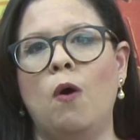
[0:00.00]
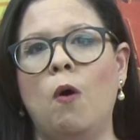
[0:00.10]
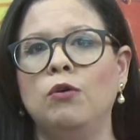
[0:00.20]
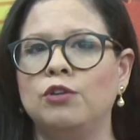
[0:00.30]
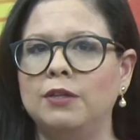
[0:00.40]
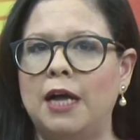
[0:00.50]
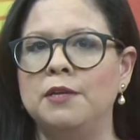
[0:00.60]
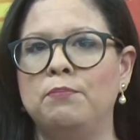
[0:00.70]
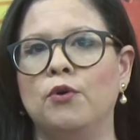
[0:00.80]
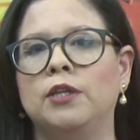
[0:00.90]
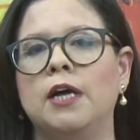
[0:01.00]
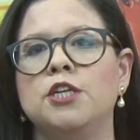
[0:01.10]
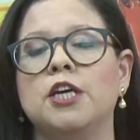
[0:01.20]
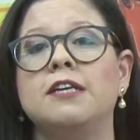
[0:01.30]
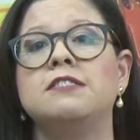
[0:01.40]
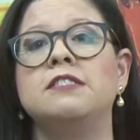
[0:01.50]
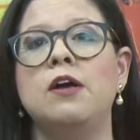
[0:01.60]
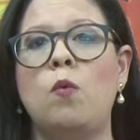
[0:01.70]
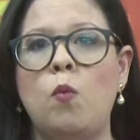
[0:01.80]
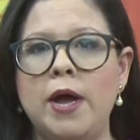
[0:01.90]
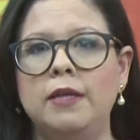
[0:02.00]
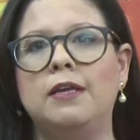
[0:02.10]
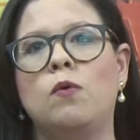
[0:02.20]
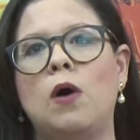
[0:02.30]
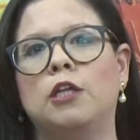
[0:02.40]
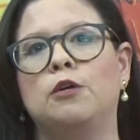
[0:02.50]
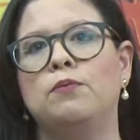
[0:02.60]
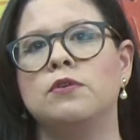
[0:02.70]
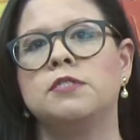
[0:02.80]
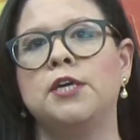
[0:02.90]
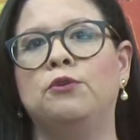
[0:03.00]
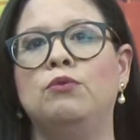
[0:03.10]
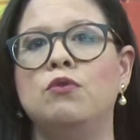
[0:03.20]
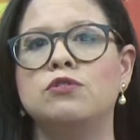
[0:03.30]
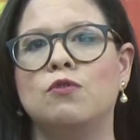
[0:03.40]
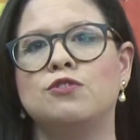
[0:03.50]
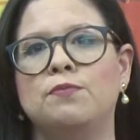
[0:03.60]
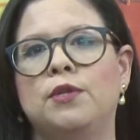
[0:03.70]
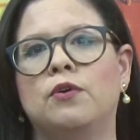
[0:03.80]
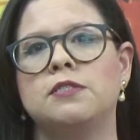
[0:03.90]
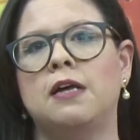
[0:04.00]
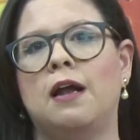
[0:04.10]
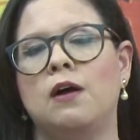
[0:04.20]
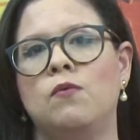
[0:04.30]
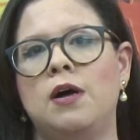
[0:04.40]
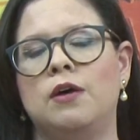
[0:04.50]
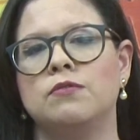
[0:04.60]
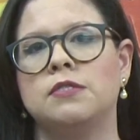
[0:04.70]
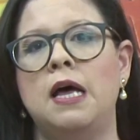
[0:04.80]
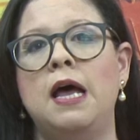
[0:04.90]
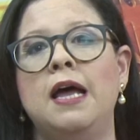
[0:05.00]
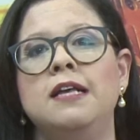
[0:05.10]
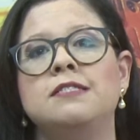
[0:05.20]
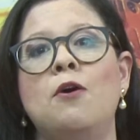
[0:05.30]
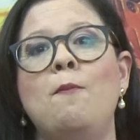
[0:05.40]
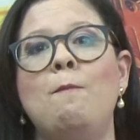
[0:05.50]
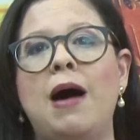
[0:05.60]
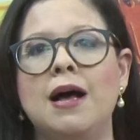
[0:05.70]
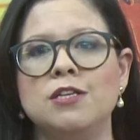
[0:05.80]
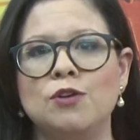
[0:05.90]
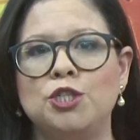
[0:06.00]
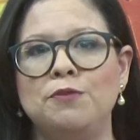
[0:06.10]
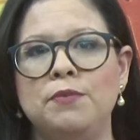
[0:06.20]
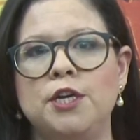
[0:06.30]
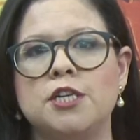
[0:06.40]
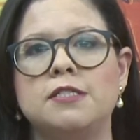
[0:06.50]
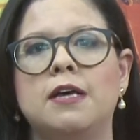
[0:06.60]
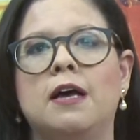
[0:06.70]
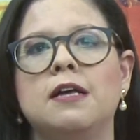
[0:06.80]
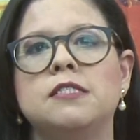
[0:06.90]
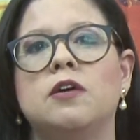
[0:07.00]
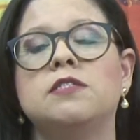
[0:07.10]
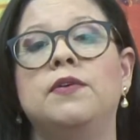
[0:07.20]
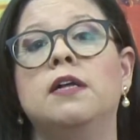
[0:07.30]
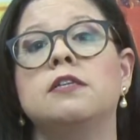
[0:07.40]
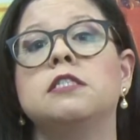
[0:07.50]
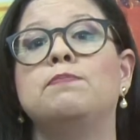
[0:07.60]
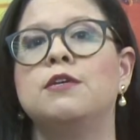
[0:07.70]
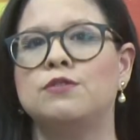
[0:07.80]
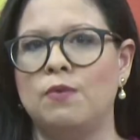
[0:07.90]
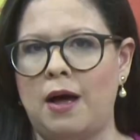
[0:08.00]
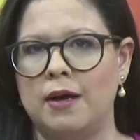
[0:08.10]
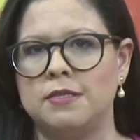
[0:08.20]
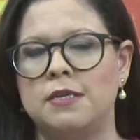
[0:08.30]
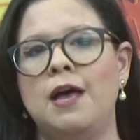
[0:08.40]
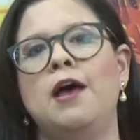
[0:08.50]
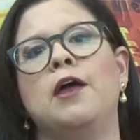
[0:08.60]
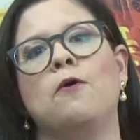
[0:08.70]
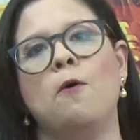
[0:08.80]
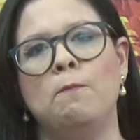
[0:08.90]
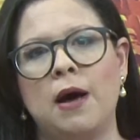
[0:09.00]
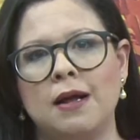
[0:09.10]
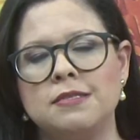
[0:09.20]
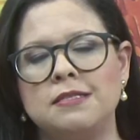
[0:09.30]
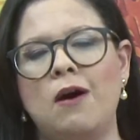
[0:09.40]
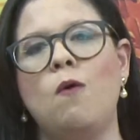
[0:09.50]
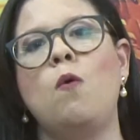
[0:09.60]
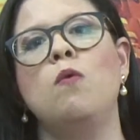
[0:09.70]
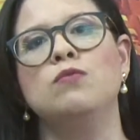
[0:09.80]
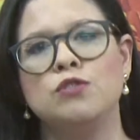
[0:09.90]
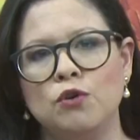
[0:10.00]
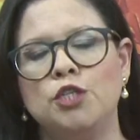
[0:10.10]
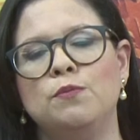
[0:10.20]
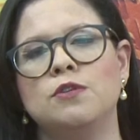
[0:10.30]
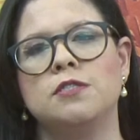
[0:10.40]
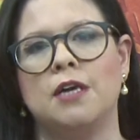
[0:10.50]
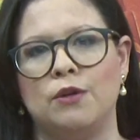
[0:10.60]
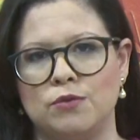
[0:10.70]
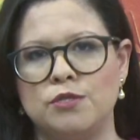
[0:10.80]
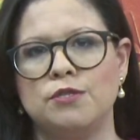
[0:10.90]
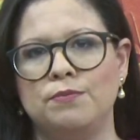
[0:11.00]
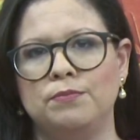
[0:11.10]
Outro dado importante é que 54% dos consumidores alagoanos estão mais otimistas em relação às finanças pessoais, em comparação com os últimos anos.